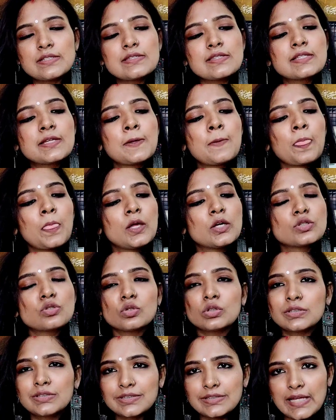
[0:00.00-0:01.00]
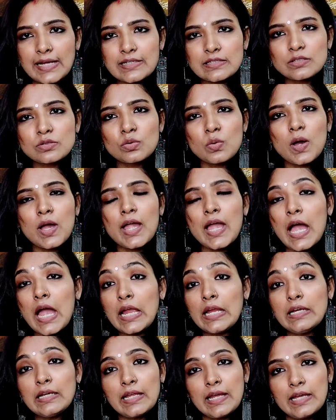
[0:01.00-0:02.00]
दिस सो दैट्स वाई
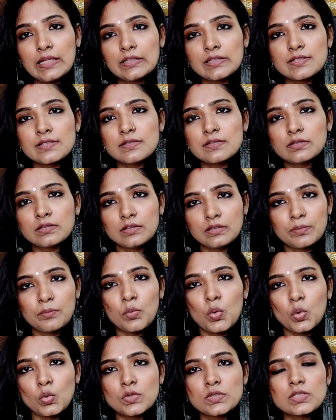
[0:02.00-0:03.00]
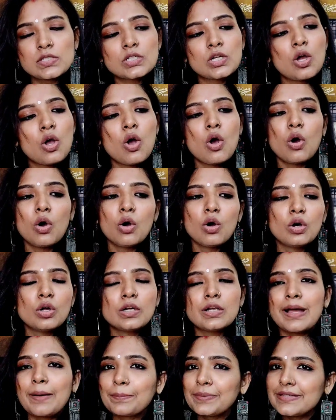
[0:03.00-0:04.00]
आई लाइक दिस द मोस्ट
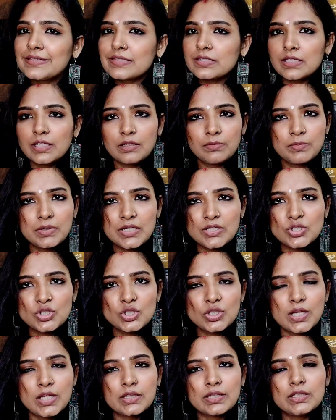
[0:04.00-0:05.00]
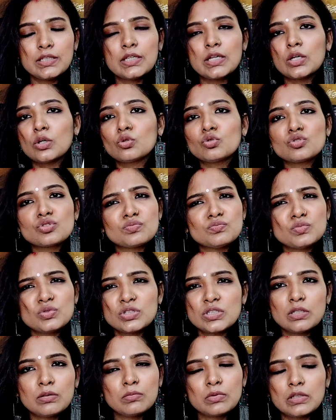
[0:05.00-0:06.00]
और आपकी स्किन भी अच्छी रहती है कुछ
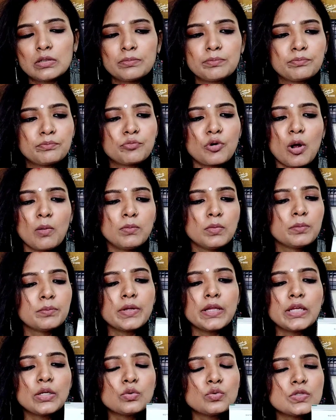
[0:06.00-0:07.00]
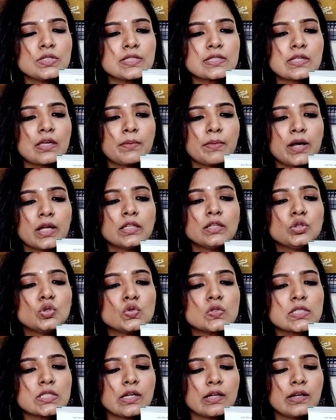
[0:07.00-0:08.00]
मुझे मतलब प्रॉब्लम नहीं हुई इसके बाद
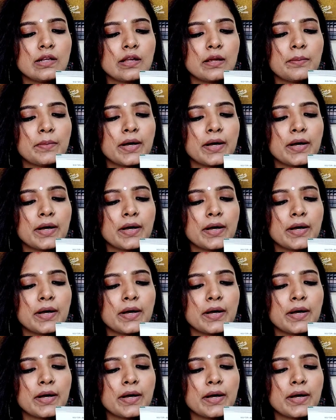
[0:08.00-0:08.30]
यूज़ करने